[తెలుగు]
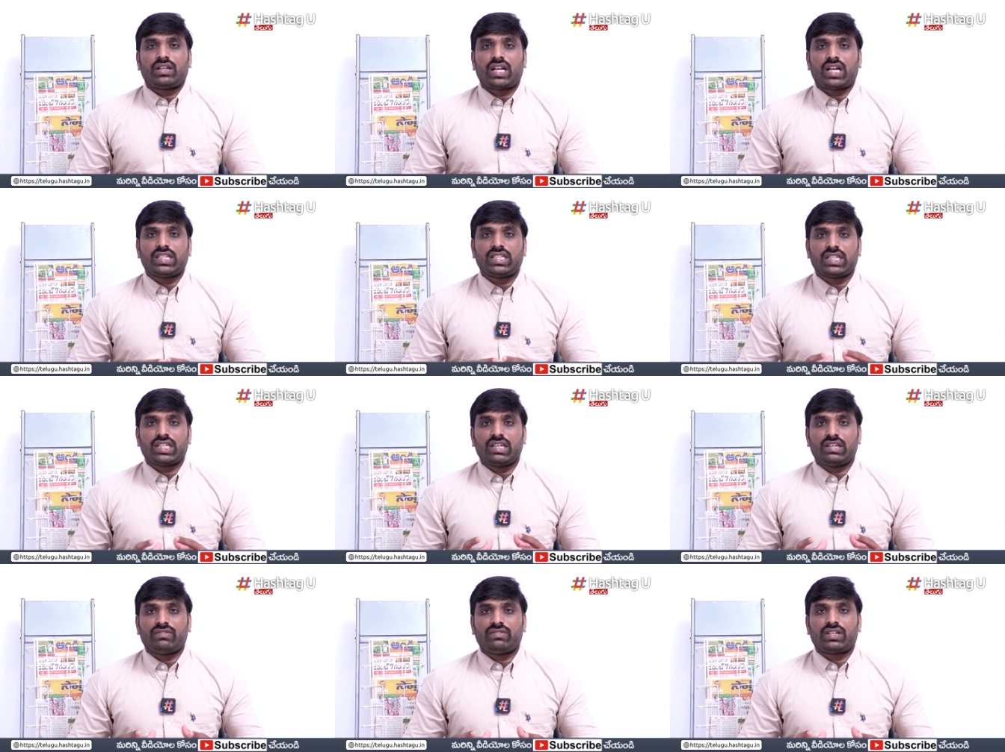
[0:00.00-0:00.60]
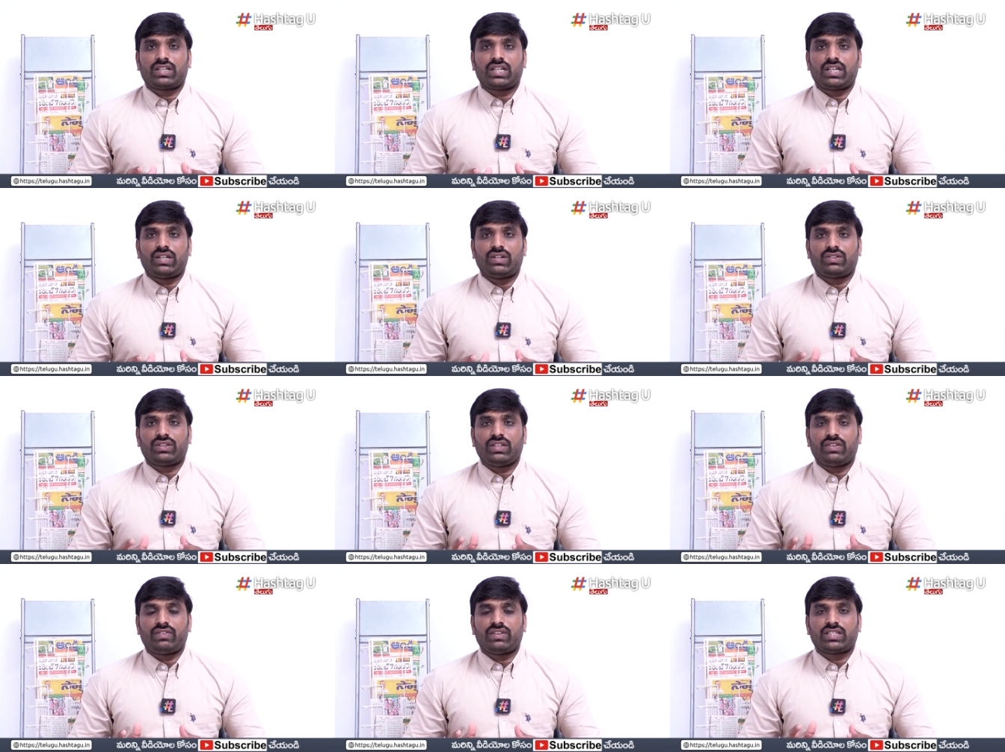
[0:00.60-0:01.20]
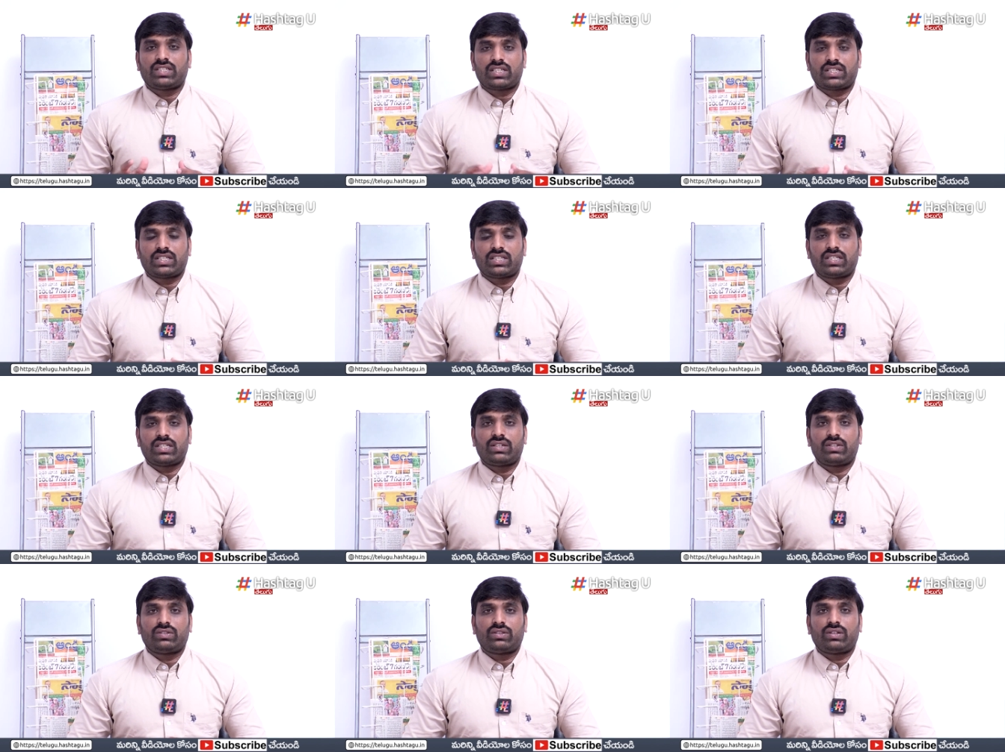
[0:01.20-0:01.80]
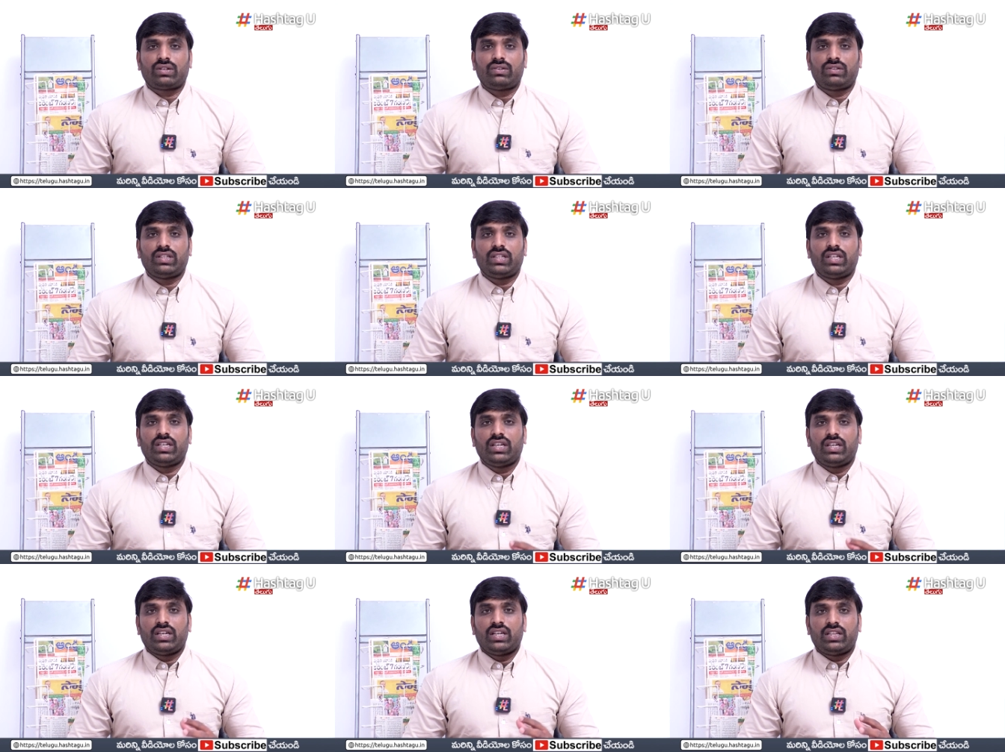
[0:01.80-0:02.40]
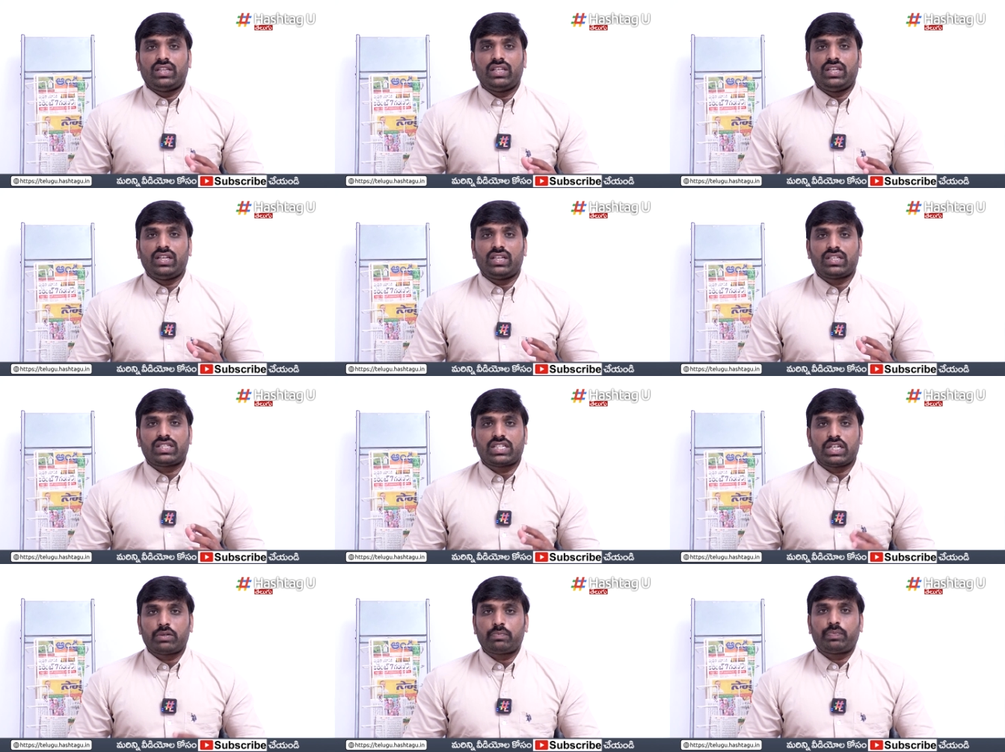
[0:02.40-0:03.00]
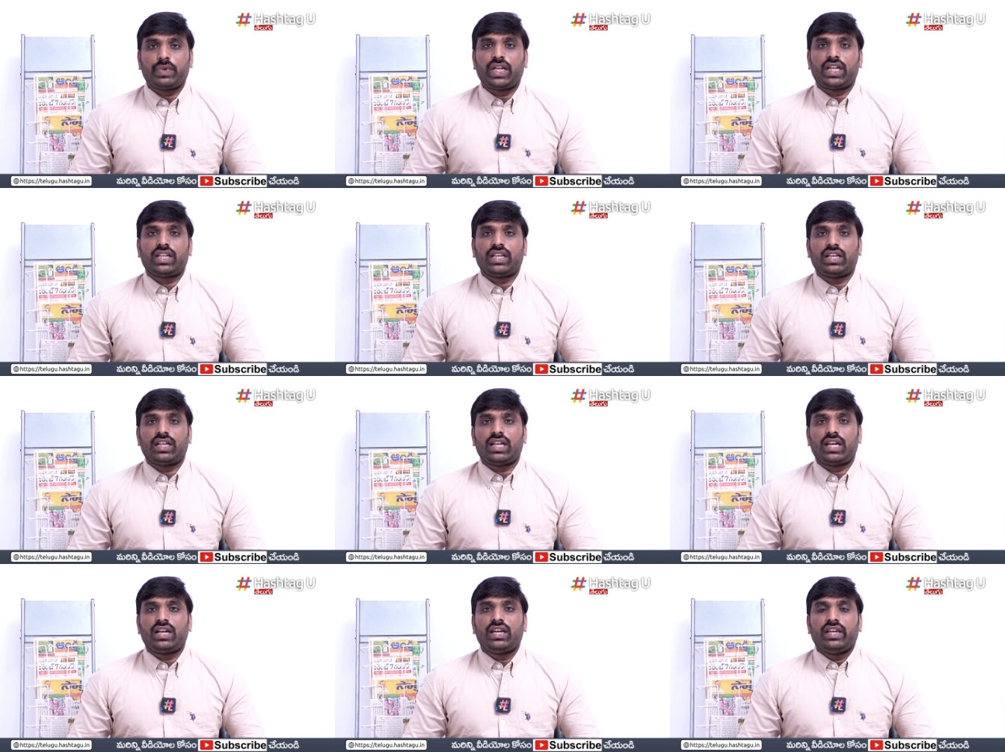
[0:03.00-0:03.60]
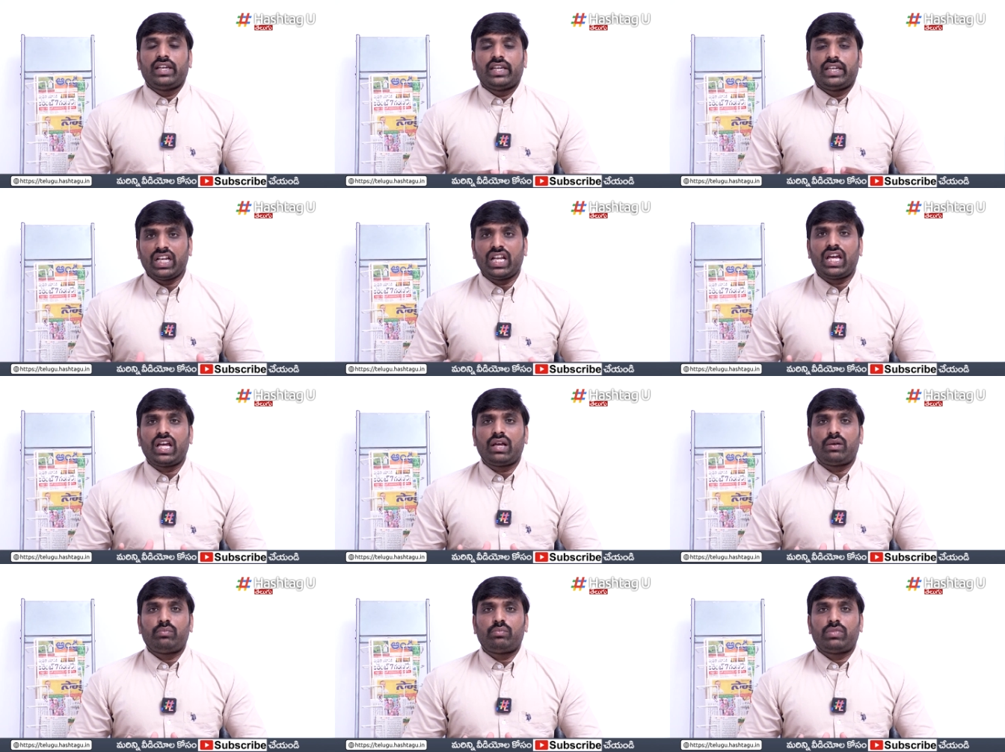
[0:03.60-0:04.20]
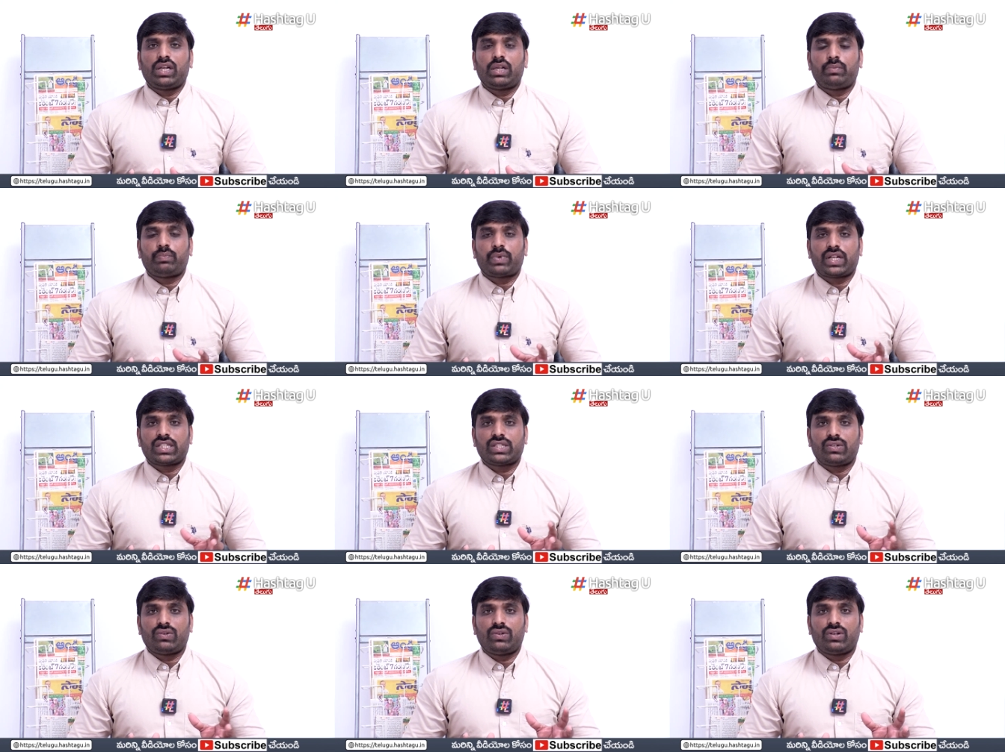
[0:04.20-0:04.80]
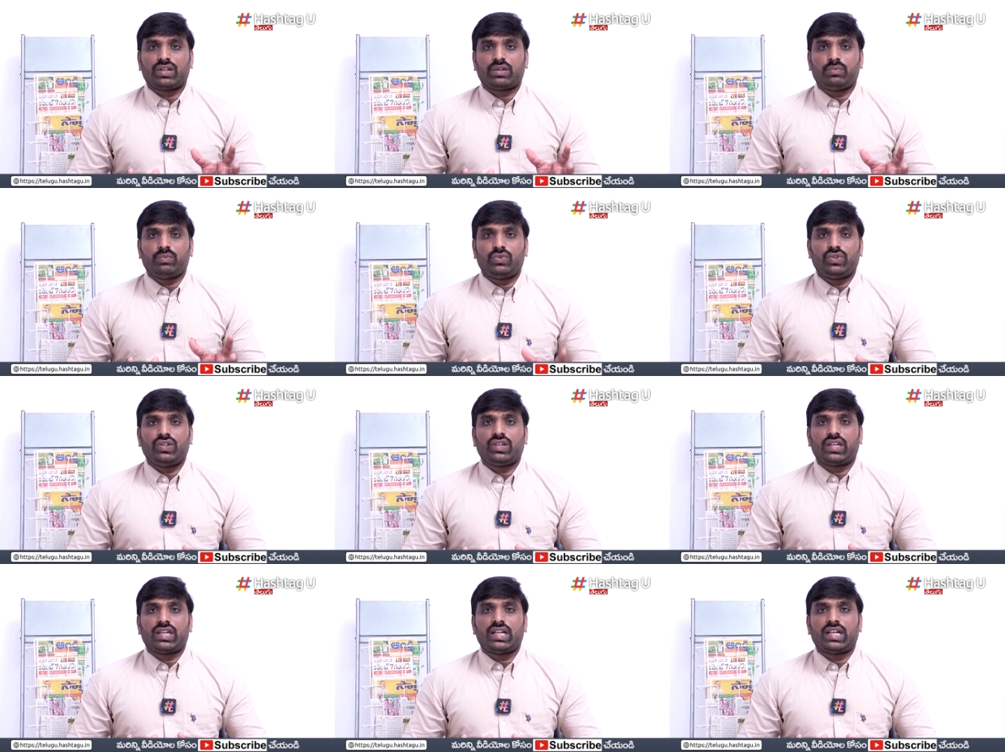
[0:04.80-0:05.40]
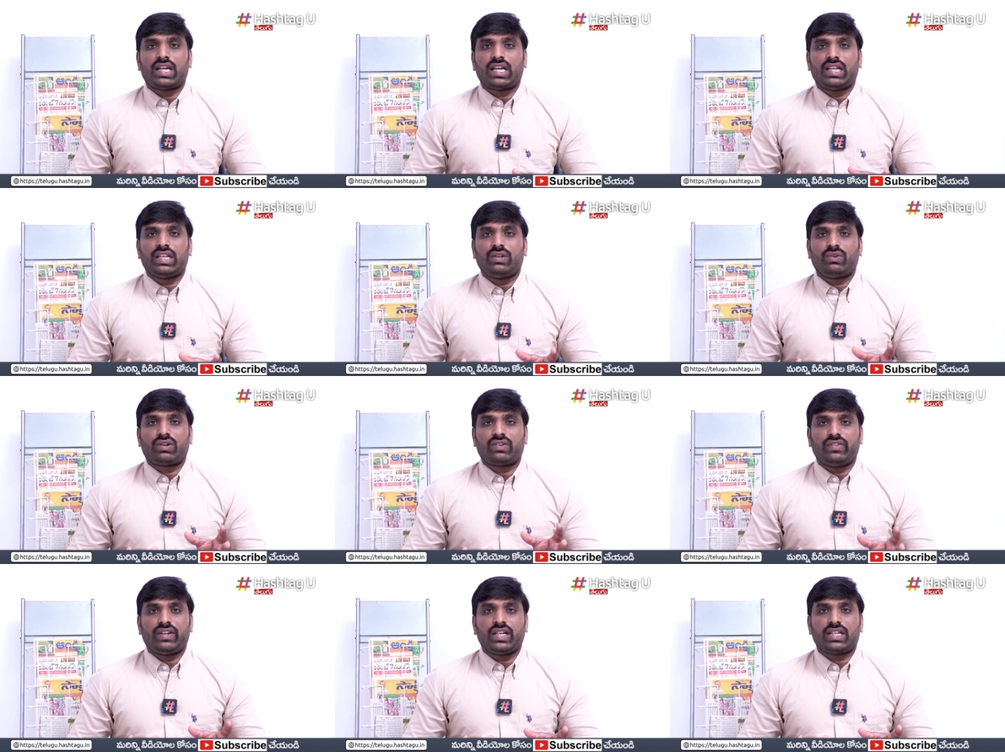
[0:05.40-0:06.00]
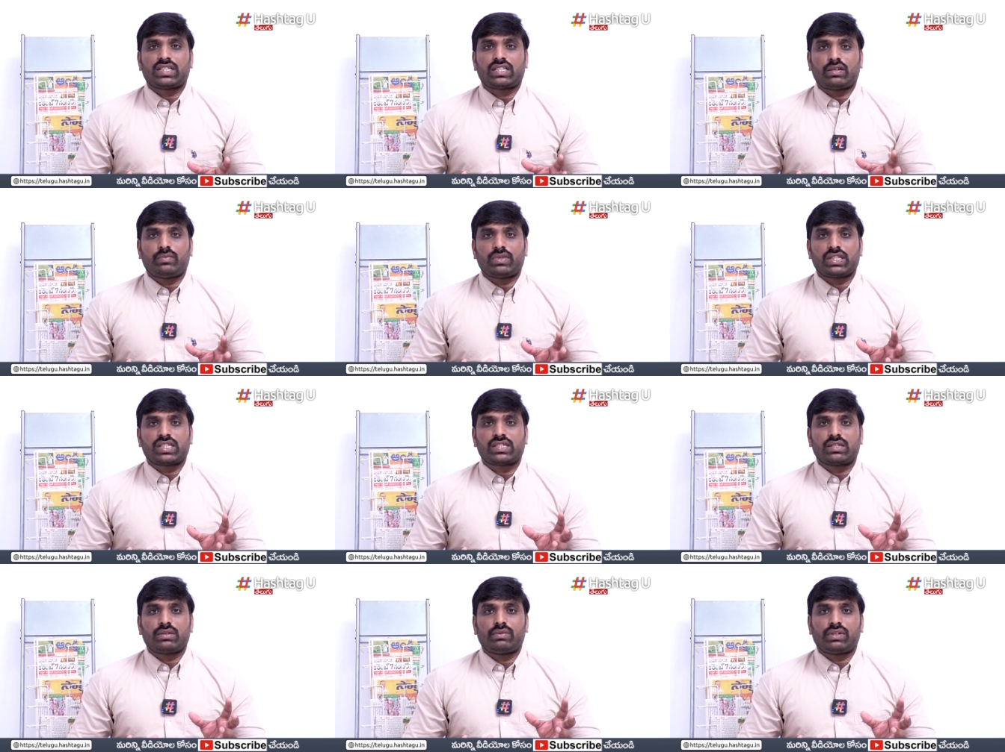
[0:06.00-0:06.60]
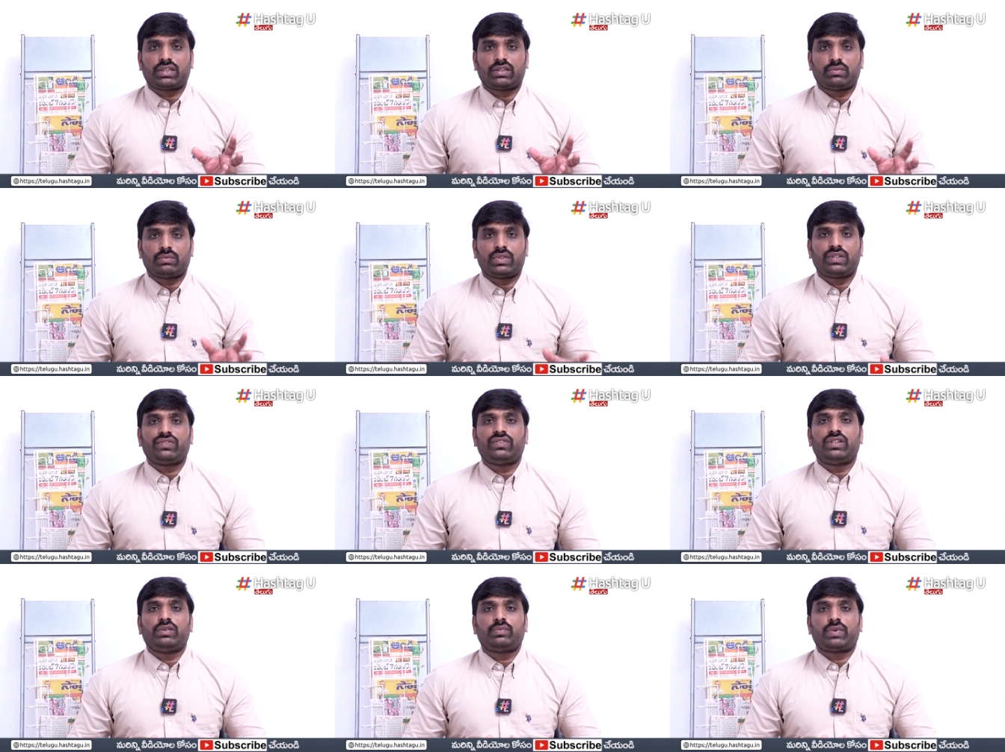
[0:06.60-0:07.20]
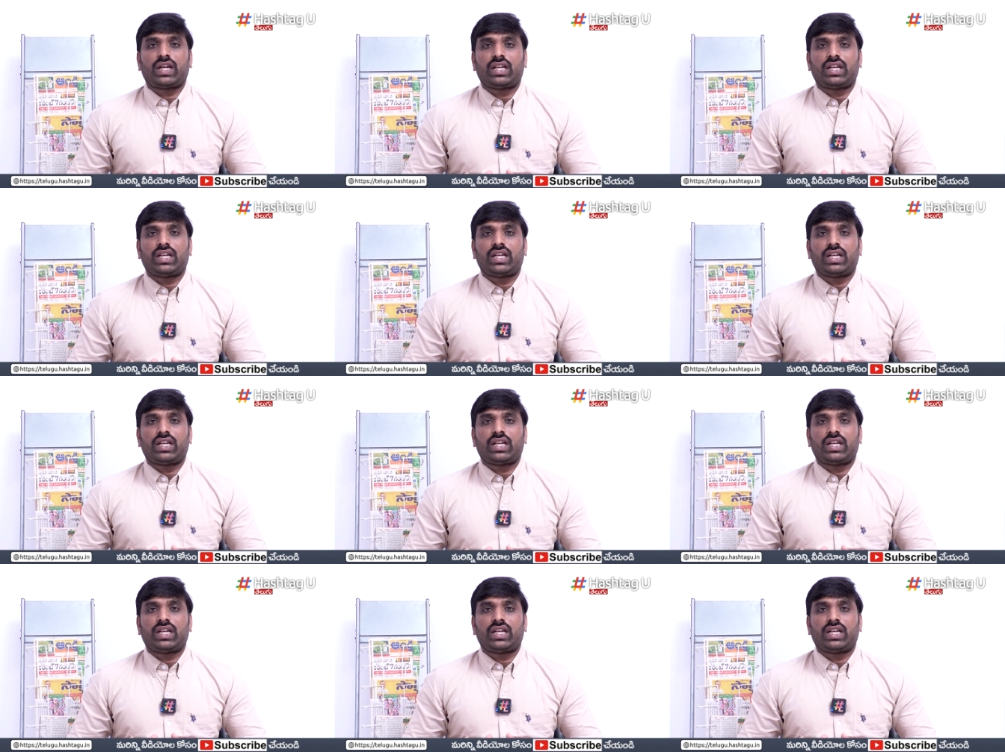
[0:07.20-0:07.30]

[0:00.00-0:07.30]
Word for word: రాజకీయ వర్గాల్లో తీవ్ర చర్చ జరుగుతూ ఉంది దీనికి చెక్ పెట్టేలా ఎలా మనం ప్రజల్లోకి ముందుకెళ్ళాలి ఒకవేళ సమస్యాత్మకమైనటువంటి